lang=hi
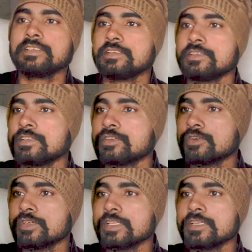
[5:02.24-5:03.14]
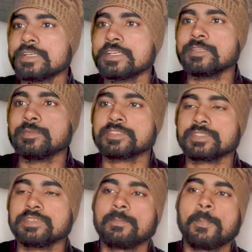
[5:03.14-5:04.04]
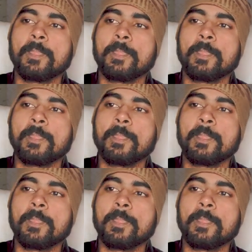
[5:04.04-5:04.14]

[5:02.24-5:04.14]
ये रिकॉर्डर एनिमेशन